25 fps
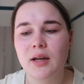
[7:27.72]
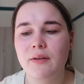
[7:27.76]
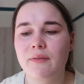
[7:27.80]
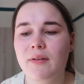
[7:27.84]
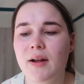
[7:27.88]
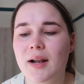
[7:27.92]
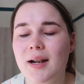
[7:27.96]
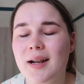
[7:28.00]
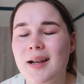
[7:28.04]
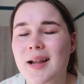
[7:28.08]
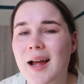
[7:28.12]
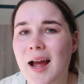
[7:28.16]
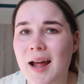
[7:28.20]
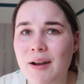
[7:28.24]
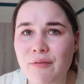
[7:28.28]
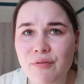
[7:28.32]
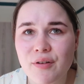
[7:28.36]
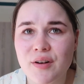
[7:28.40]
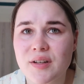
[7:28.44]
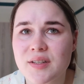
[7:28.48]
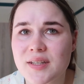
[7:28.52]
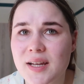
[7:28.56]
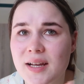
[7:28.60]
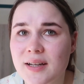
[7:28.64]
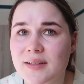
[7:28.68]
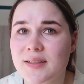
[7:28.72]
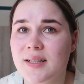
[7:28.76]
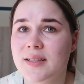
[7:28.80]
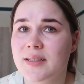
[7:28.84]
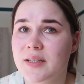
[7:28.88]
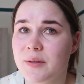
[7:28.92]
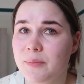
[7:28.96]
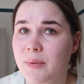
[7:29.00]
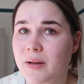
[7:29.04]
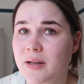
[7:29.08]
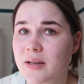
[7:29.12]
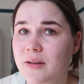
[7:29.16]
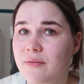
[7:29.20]
Weil Anfang des Jahres, als
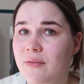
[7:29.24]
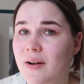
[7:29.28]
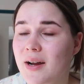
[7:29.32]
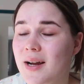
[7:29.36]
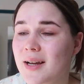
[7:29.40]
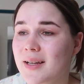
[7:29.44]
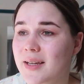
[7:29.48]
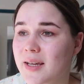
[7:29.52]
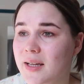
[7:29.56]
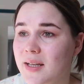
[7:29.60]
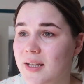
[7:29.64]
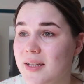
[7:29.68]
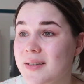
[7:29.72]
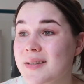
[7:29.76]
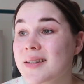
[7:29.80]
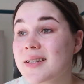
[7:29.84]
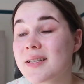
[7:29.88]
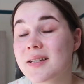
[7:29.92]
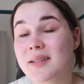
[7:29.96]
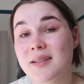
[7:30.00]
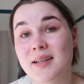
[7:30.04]
ich in Berlin war, ging das nicht.